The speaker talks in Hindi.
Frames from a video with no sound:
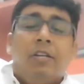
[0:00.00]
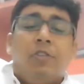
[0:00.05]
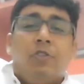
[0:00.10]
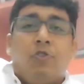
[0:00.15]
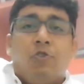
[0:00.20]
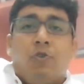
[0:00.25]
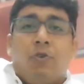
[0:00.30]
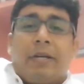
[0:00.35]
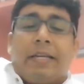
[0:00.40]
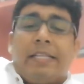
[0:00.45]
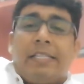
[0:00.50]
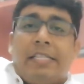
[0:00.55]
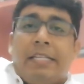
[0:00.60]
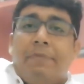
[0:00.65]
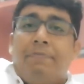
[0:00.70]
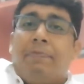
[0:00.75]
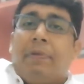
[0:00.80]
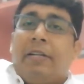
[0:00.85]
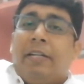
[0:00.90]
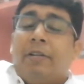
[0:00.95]
जो किसी
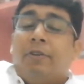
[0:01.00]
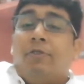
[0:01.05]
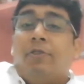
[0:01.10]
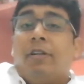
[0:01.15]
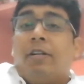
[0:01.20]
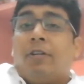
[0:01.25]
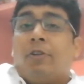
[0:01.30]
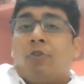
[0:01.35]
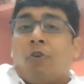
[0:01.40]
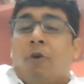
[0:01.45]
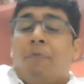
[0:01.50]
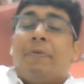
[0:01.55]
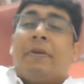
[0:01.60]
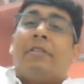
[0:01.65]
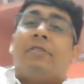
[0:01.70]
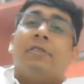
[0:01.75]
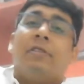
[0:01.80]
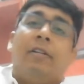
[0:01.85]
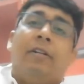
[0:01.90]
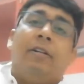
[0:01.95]
पर्टिकुलर टॉपिक
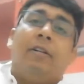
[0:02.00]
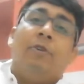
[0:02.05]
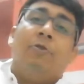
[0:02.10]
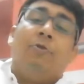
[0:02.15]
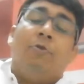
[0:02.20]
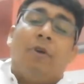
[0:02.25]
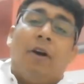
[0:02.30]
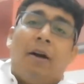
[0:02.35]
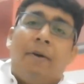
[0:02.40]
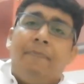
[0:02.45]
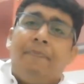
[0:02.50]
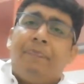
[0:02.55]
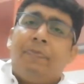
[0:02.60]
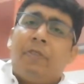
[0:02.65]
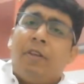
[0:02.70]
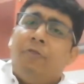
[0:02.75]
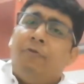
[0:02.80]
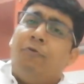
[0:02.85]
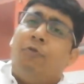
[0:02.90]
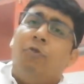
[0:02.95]
से रिलेटेड होगा
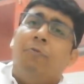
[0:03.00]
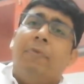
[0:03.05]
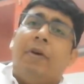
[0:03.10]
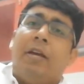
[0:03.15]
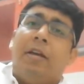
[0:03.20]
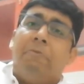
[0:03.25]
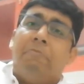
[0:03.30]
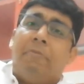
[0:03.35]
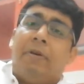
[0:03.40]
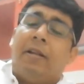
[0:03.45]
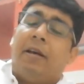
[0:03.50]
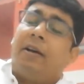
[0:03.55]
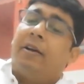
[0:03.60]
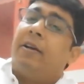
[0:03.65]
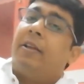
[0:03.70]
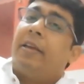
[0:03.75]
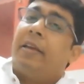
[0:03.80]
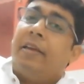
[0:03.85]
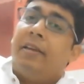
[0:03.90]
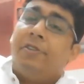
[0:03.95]
वो मैं बना
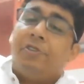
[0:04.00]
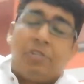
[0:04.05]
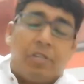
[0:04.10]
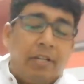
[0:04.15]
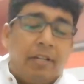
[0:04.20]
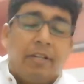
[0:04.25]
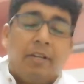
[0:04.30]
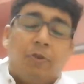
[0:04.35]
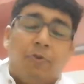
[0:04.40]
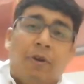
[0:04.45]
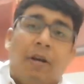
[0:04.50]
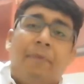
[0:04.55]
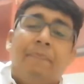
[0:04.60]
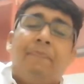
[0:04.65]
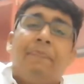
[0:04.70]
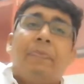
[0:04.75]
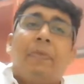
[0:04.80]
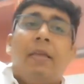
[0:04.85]
करके शेयर करूँगा